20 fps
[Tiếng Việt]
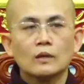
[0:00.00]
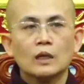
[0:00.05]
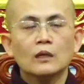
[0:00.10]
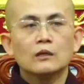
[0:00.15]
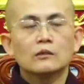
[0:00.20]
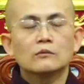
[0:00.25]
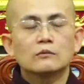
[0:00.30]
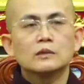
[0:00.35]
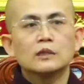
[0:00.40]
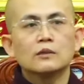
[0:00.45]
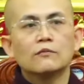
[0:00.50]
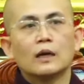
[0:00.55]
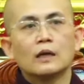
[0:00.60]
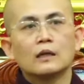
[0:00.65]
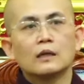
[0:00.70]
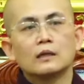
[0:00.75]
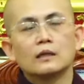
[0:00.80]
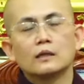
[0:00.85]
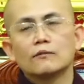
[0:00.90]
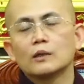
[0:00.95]
như
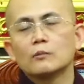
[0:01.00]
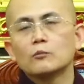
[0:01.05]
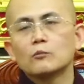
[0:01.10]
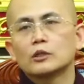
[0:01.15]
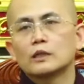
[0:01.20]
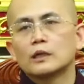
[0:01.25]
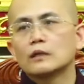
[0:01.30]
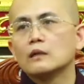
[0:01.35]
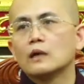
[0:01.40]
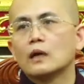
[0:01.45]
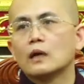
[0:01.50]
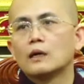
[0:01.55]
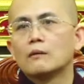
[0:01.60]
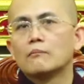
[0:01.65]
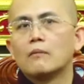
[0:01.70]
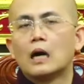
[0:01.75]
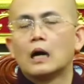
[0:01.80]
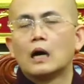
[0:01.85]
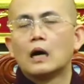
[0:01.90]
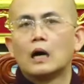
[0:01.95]
vậy với một cái người
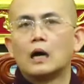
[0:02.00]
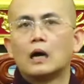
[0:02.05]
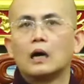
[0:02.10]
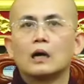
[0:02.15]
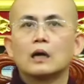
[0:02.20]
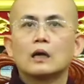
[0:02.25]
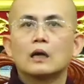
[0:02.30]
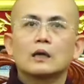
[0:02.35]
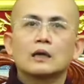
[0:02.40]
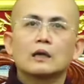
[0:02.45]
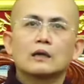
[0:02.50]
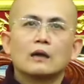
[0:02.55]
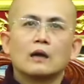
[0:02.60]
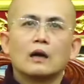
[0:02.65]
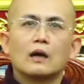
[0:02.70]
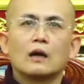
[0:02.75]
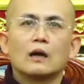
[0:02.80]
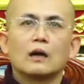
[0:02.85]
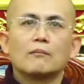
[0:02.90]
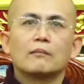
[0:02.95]
mà
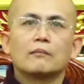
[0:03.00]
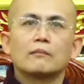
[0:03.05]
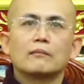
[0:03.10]
à,